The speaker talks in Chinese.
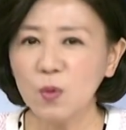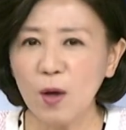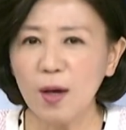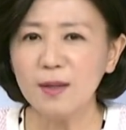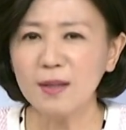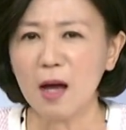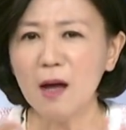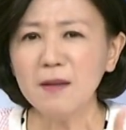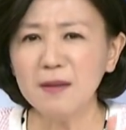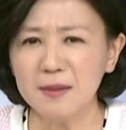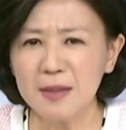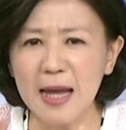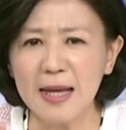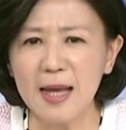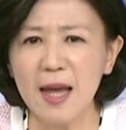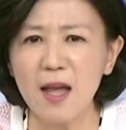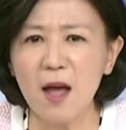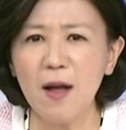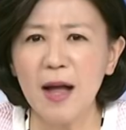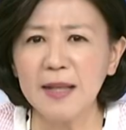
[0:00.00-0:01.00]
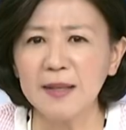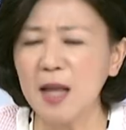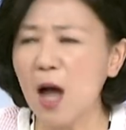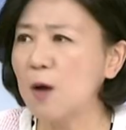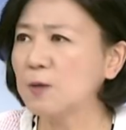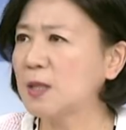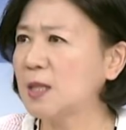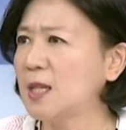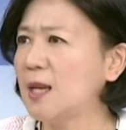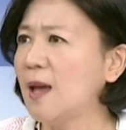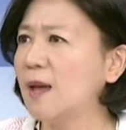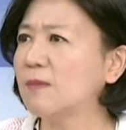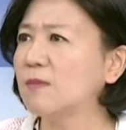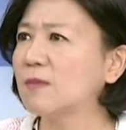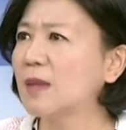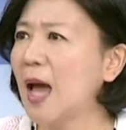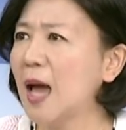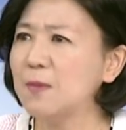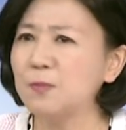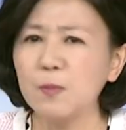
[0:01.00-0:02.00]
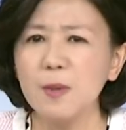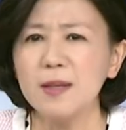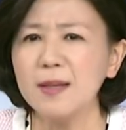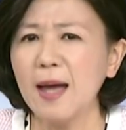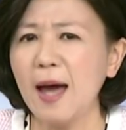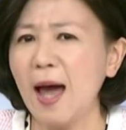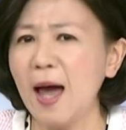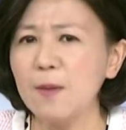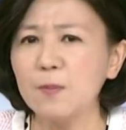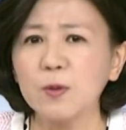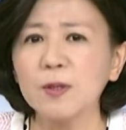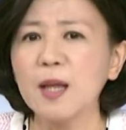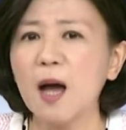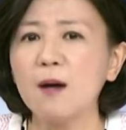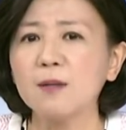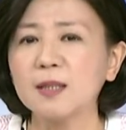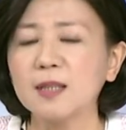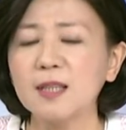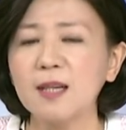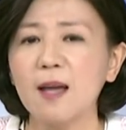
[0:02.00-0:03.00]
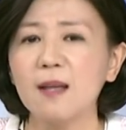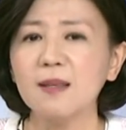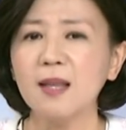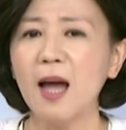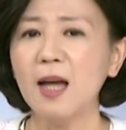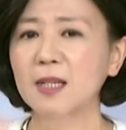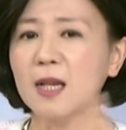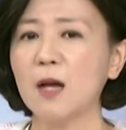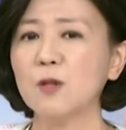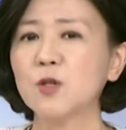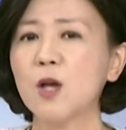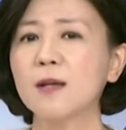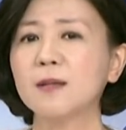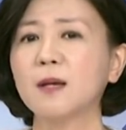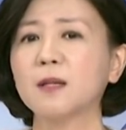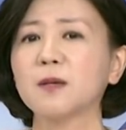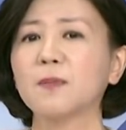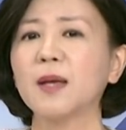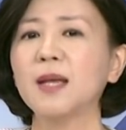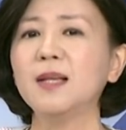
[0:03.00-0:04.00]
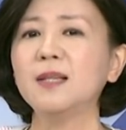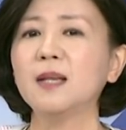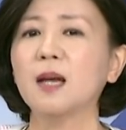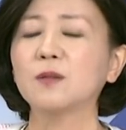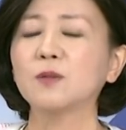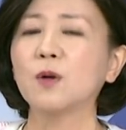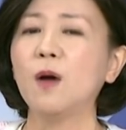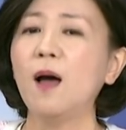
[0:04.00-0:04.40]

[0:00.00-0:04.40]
对，然后大家要他道歉，他他还不道歉，他想要创造什么印象？